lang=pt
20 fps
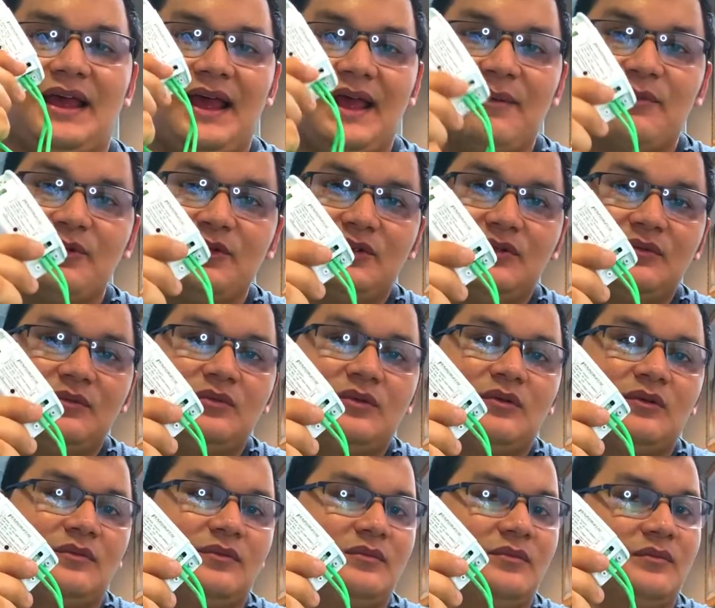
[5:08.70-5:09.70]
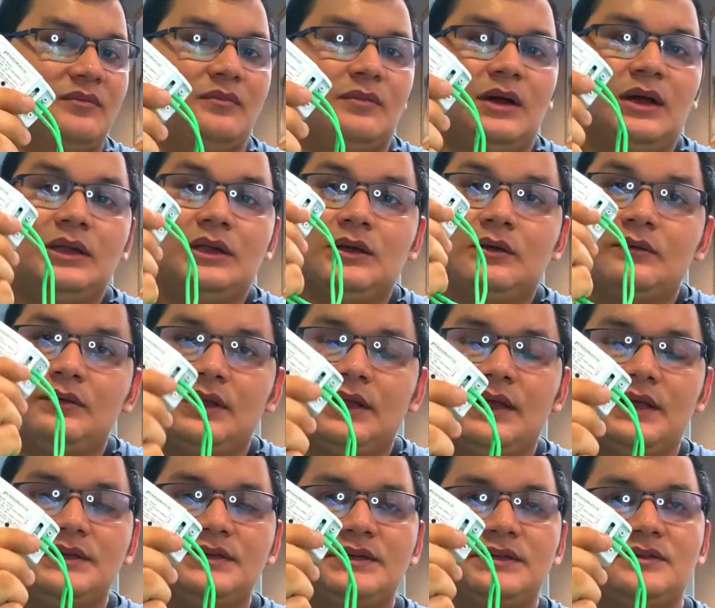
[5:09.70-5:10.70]
é muito bom, mas não
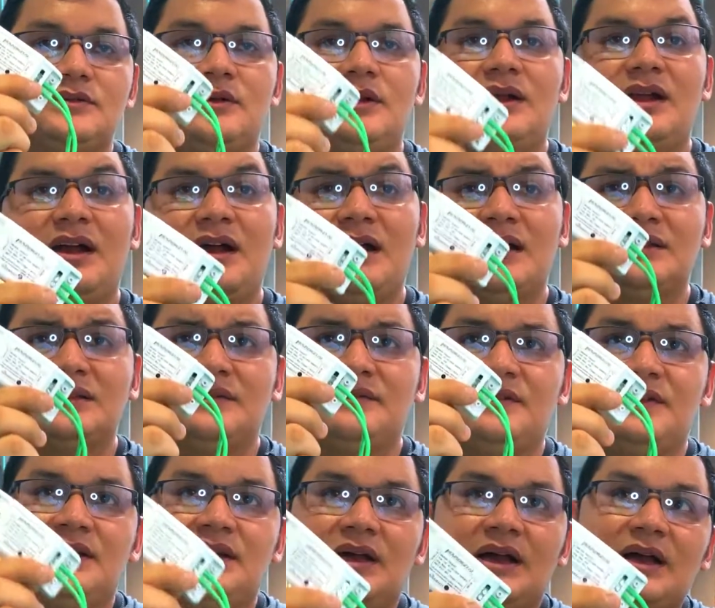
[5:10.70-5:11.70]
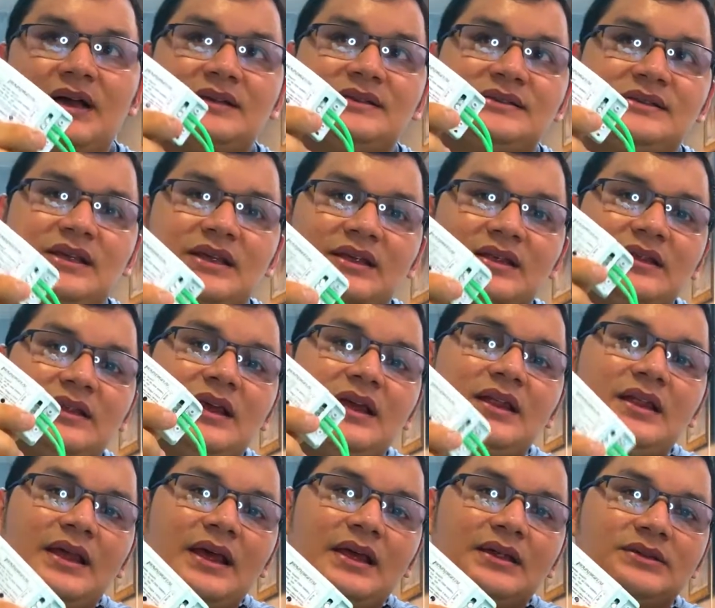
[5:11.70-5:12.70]
deixe a sua casa ficar sem
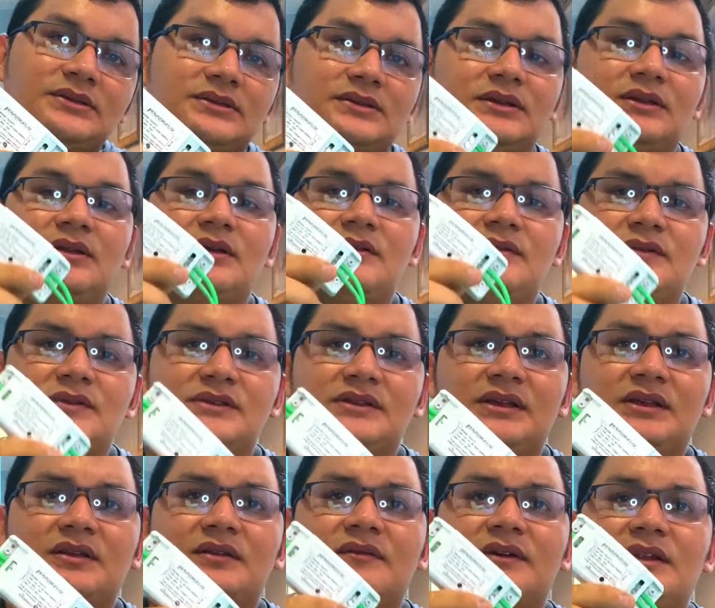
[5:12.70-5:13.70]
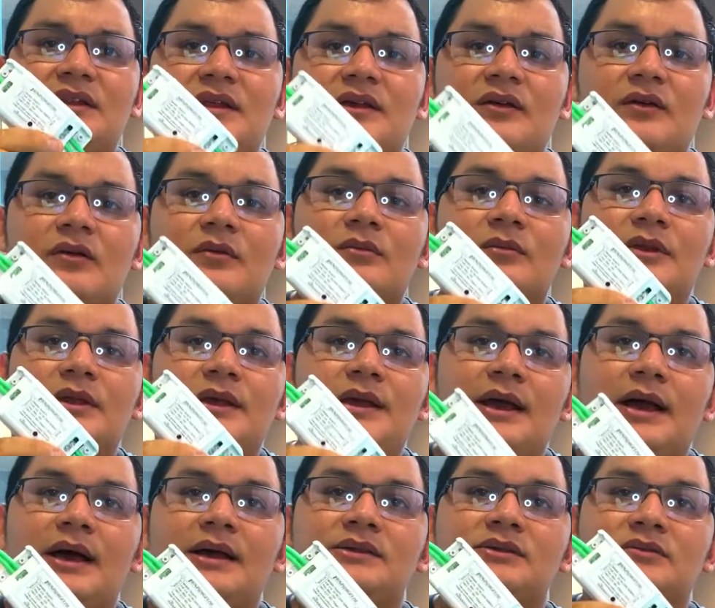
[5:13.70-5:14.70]
internet, senão você não vai ter como
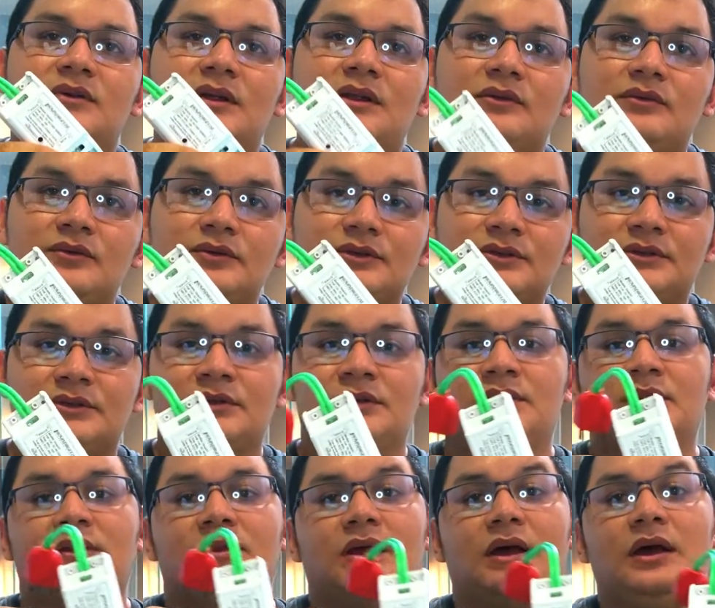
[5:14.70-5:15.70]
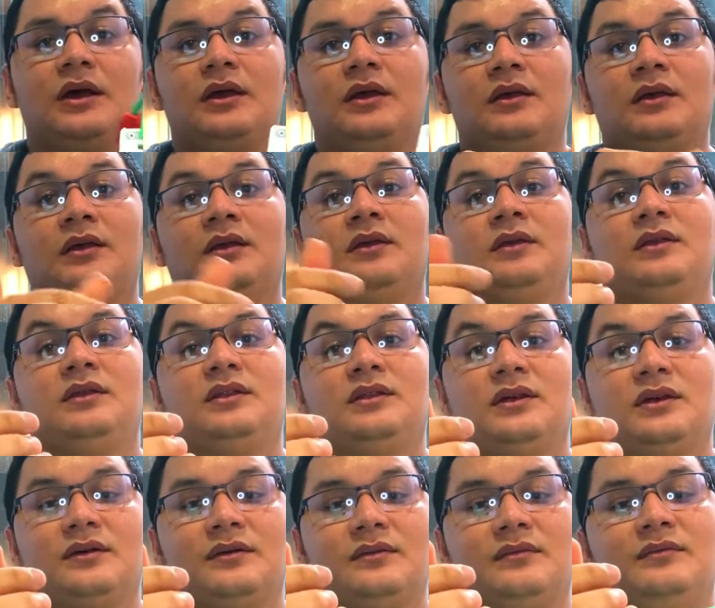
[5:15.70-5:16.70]
ligar a sua luz, tá?
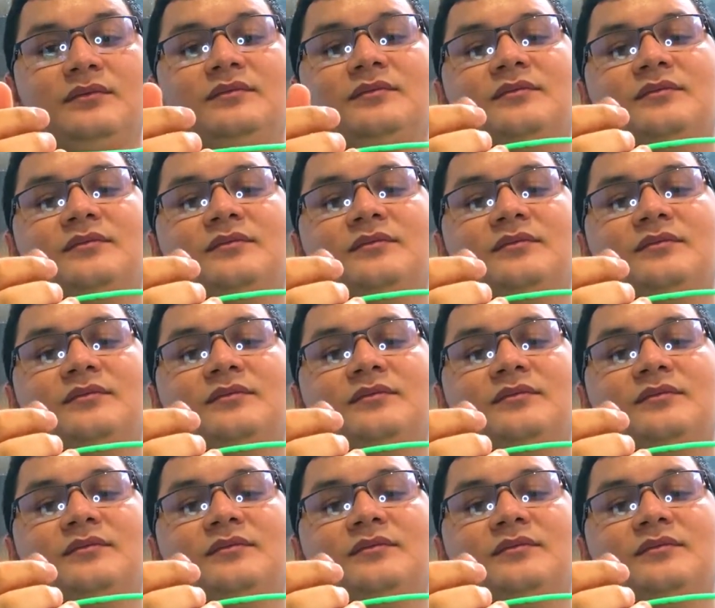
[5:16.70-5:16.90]
Então,